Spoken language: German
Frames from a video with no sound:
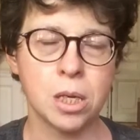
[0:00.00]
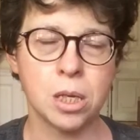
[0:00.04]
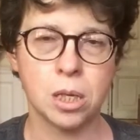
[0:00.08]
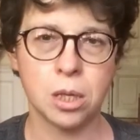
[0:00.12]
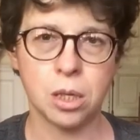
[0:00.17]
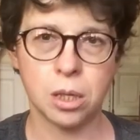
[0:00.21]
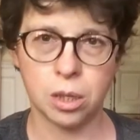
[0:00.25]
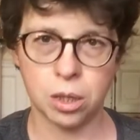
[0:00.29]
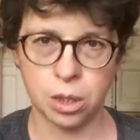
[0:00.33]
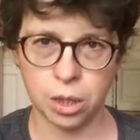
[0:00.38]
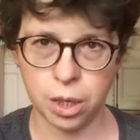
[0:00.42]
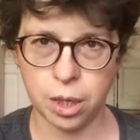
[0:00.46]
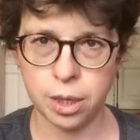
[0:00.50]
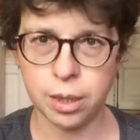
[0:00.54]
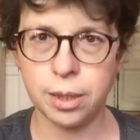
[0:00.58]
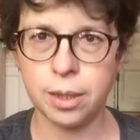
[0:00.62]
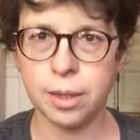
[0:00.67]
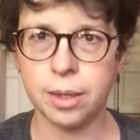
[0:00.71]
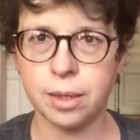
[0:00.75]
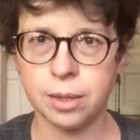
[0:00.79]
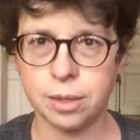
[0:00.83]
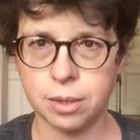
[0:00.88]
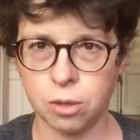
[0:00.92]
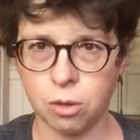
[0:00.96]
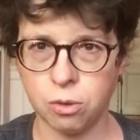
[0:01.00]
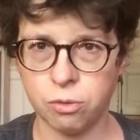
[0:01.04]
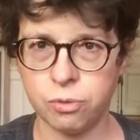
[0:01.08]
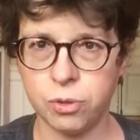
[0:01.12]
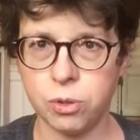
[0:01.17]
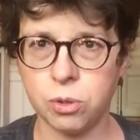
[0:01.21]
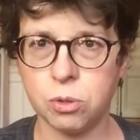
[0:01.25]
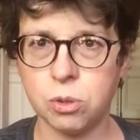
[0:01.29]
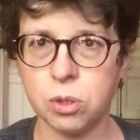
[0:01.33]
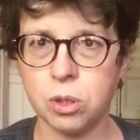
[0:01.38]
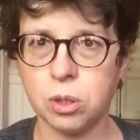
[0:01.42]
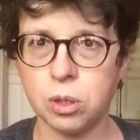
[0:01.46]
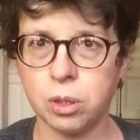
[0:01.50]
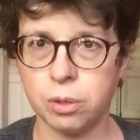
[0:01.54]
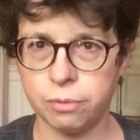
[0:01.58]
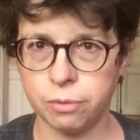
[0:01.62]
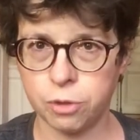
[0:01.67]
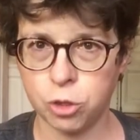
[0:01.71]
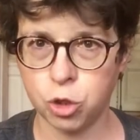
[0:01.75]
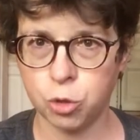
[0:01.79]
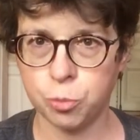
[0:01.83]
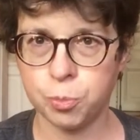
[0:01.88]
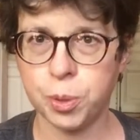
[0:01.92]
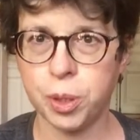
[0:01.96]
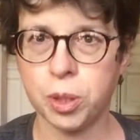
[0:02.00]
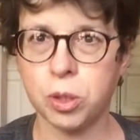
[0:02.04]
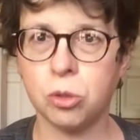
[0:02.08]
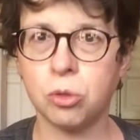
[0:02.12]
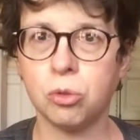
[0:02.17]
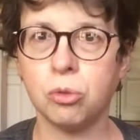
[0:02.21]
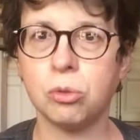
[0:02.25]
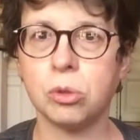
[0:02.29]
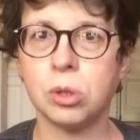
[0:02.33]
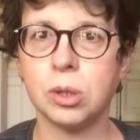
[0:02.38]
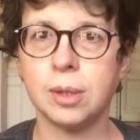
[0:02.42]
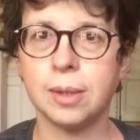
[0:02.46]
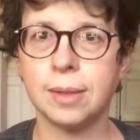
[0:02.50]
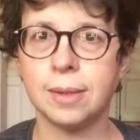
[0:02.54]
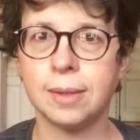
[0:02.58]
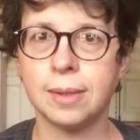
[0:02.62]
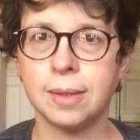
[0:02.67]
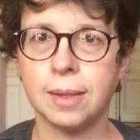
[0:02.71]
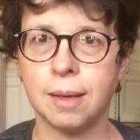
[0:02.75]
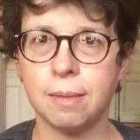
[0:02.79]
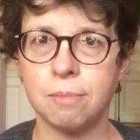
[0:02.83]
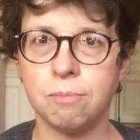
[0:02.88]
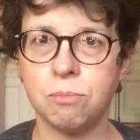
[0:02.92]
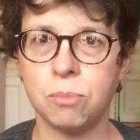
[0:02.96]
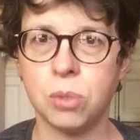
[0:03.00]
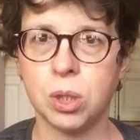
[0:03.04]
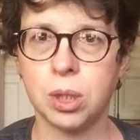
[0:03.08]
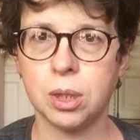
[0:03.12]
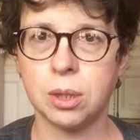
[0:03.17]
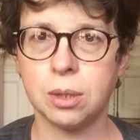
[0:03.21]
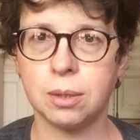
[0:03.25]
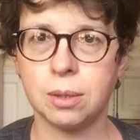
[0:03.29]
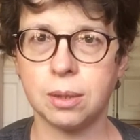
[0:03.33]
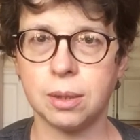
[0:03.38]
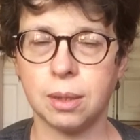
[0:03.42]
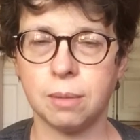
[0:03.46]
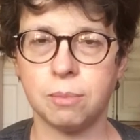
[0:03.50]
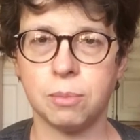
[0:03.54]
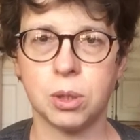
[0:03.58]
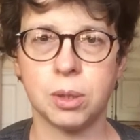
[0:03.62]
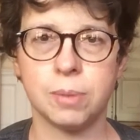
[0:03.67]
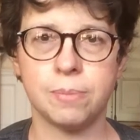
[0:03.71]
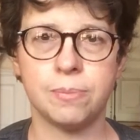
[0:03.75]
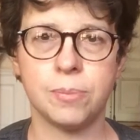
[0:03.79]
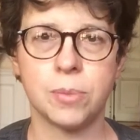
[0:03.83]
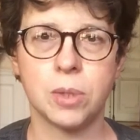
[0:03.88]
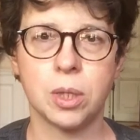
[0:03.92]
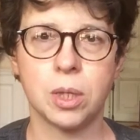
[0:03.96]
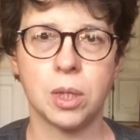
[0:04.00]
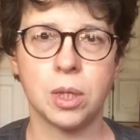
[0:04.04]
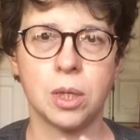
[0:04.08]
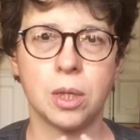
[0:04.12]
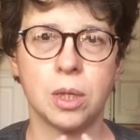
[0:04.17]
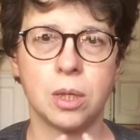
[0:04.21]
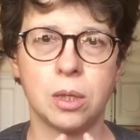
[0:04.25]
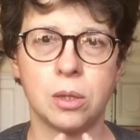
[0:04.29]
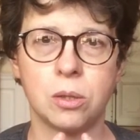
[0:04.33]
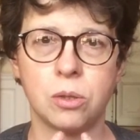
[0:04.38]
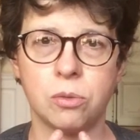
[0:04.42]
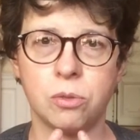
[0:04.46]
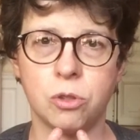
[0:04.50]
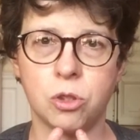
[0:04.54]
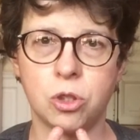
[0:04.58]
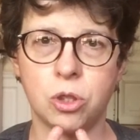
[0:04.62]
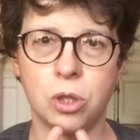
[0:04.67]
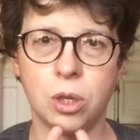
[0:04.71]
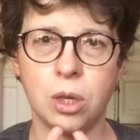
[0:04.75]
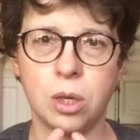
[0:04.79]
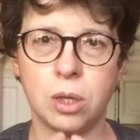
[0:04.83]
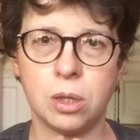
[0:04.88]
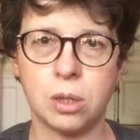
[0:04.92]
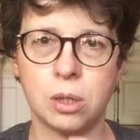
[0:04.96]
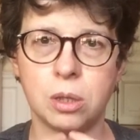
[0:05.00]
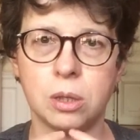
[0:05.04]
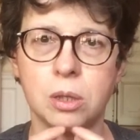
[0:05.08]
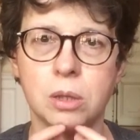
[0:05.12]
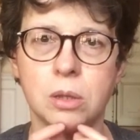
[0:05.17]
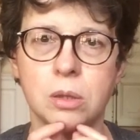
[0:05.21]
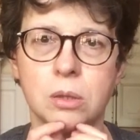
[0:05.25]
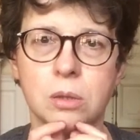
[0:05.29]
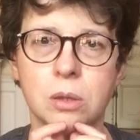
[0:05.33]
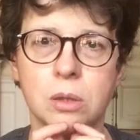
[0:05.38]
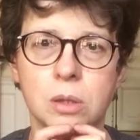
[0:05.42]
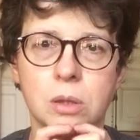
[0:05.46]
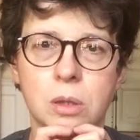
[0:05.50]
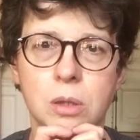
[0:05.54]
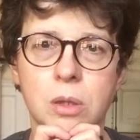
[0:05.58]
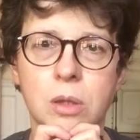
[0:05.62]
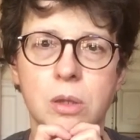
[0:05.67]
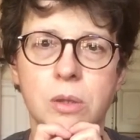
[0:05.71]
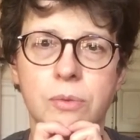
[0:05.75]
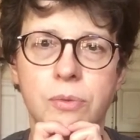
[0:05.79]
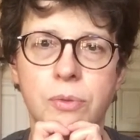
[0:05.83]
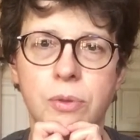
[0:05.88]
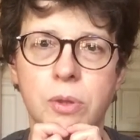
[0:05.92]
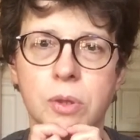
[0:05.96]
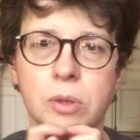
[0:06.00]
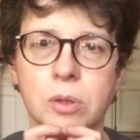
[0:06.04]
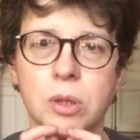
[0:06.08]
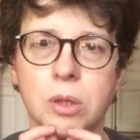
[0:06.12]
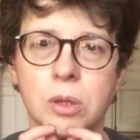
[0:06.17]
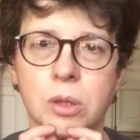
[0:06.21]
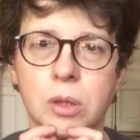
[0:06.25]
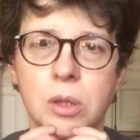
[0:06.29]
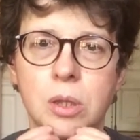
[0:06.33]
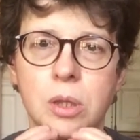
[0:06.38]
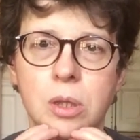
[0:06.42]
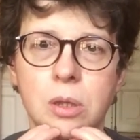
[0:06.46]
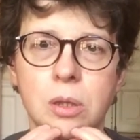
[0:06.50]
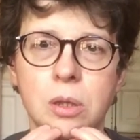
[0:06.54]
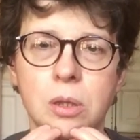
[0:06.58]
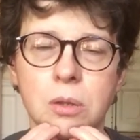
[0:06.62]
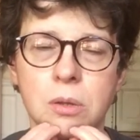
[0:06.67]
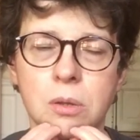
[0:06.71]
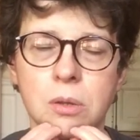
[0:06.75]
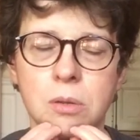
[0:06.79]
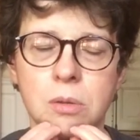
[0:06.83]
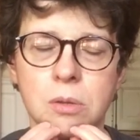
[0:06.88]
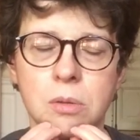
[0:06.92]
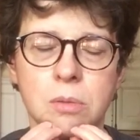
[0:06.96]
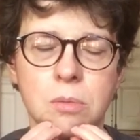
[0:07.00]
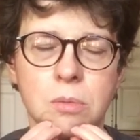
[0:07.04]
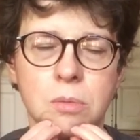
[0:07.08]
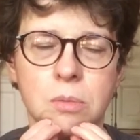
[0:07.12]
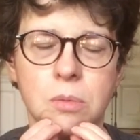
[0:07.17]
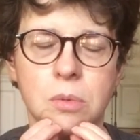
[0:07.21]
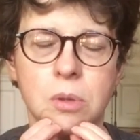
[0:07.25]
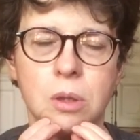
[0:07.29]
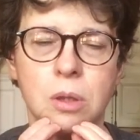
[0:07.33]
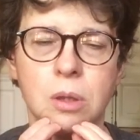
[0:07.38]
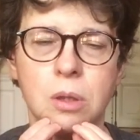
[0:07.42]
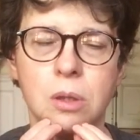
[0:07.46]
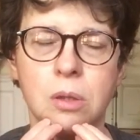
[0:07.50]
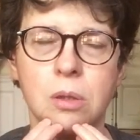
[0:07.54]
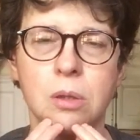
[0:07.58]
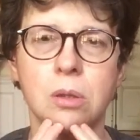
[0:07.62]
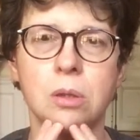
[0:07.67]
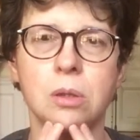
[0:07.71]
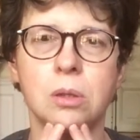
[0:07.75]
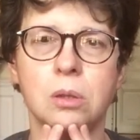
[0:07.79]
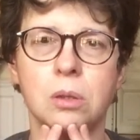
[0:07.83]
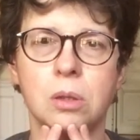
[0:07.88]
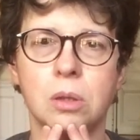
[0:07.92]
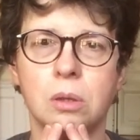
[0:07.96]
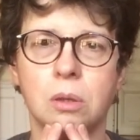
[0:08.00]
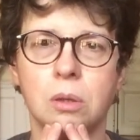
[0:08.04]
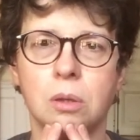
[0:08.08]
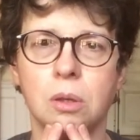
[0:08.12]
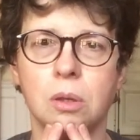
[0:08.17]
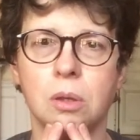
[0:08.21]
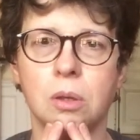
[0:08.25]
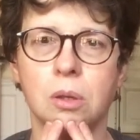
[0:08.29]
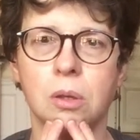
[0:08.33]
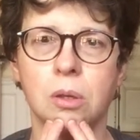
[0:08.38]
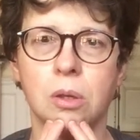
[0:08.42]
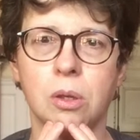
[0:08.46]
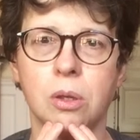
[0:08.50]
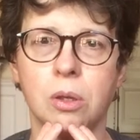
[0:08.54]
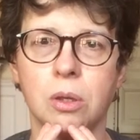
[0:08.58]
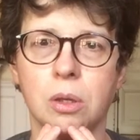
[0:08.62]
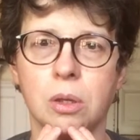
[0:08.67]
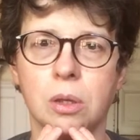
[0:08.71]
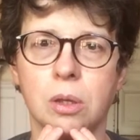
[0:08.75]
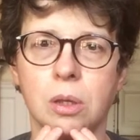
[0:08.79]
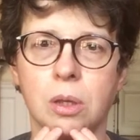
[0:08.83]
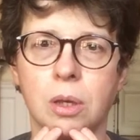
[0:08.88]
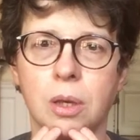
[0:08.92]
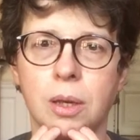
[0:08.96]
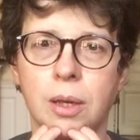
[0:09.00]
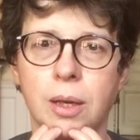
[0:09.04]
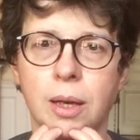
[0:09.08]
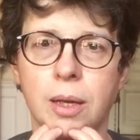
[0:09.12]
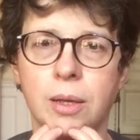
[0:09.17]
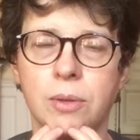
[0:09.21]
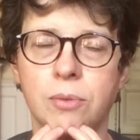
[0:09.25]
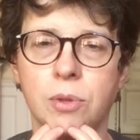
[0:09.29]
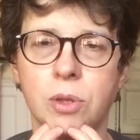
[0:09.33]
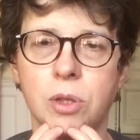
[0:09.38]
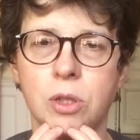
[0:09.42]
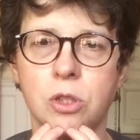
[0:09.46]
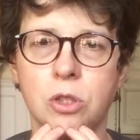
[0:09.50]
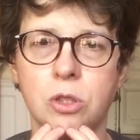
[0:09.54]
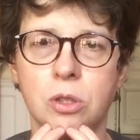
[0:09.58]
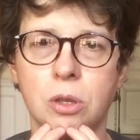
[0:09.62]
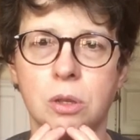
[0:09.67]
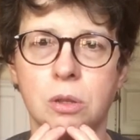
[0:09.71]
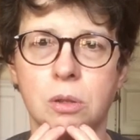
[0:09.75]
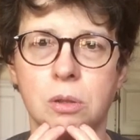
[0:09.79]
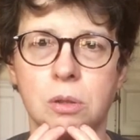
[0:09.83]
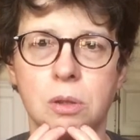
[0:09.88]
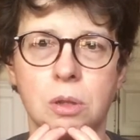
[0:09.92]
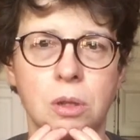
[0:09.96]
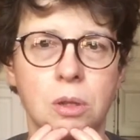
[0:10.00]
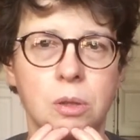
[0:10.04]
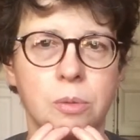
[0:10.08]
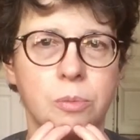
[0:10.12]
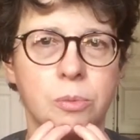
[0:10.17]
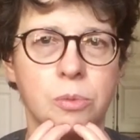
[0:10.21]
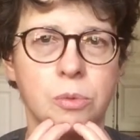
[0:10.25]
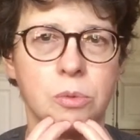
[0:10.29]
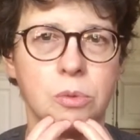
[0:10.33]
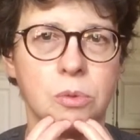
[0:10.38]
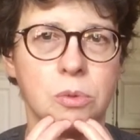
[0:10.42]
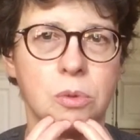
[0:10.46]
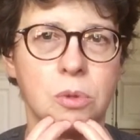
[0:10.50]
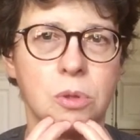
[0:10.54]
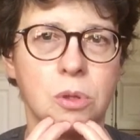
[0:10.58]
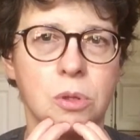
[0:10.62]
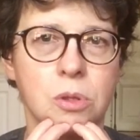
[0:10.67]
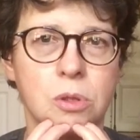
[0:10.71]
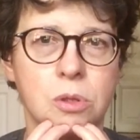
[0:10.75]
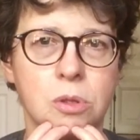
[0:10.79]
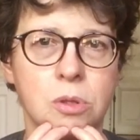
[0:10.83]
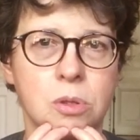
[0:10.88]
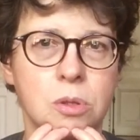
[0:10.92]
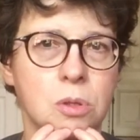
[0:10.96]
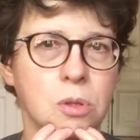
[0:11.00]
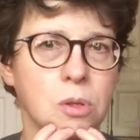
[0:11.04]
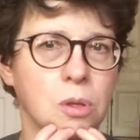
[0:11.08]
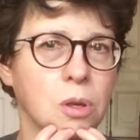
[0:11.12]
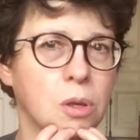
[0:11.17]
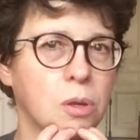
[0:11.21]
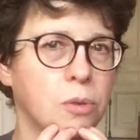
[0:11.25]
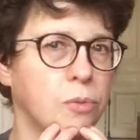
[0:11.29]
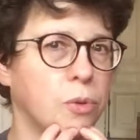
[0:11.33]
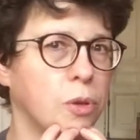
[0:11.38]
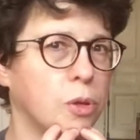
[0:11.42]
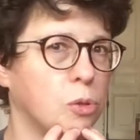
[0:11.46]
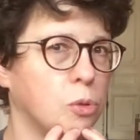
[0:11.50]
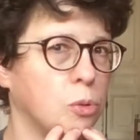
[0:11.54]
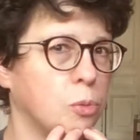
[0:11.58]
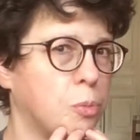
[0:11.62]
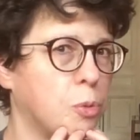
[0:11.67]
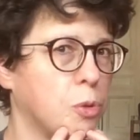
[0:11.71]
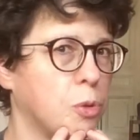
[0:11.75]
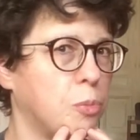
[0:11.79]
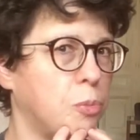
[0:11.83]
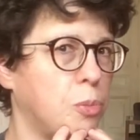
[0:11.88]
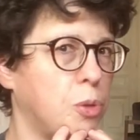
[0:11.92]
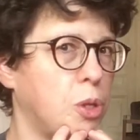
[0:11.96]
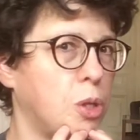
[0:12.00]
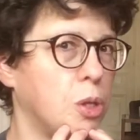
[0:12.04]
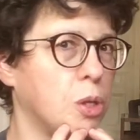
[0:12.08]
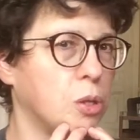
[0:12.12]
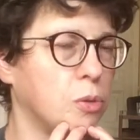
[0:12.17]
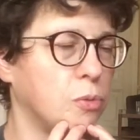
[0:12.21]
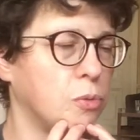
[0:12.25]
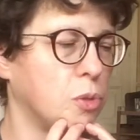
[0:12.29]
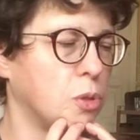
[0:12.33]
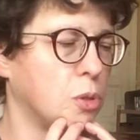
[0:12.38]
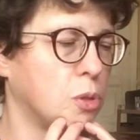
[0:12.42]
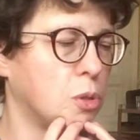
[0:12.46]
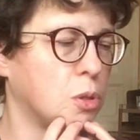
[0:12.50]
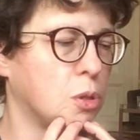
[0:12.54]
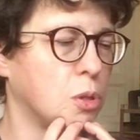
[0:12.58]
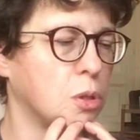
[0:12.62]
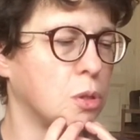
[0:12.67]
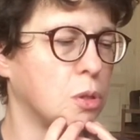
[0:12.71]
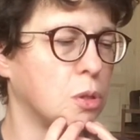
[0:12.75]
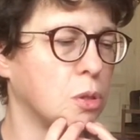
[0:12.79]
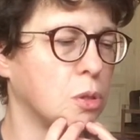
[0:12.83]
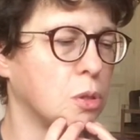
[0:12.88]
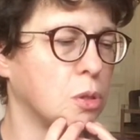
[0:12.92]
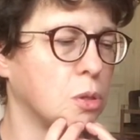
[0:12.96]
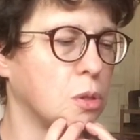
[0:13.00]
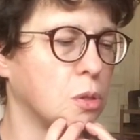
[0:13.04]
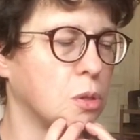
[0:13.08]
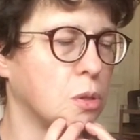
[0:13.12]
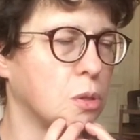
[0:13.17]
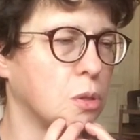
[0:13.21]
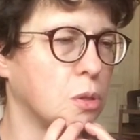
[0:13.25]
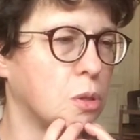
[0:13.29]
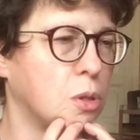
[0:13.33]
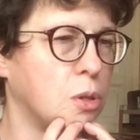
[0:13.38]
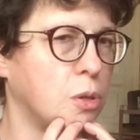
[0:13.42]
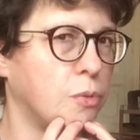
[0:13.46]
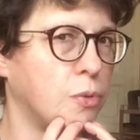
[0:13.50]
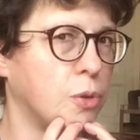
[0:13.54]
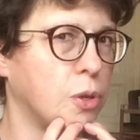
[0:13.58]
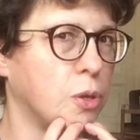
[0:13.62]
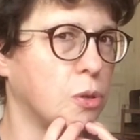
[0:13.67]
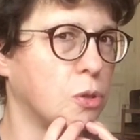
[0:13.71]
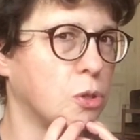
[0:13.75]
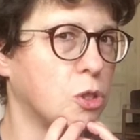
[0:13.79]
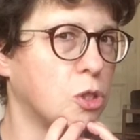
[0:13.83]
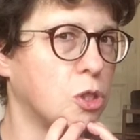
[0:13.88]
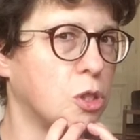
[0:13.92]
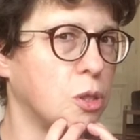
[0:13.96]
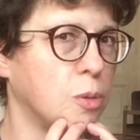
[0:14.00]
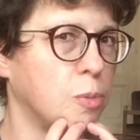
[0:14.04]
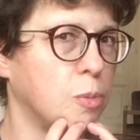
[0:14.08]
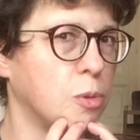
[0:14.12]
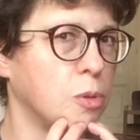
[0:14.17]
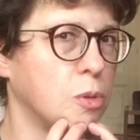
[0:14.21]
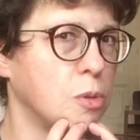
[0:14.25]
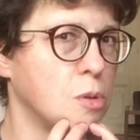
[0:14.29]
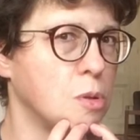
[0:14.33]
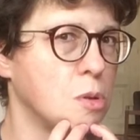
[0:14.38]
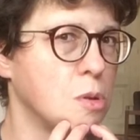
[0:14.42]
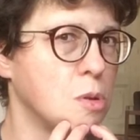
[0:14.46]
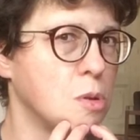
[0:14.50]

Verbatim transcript: jegliches Auflösen der Verspannungen mitnehmen. Also wir stellen den, die Finger hier, ja, kleinen Widerstand geben und jetzt einfach nur probieren, wie ist das? Kiefer ausschieben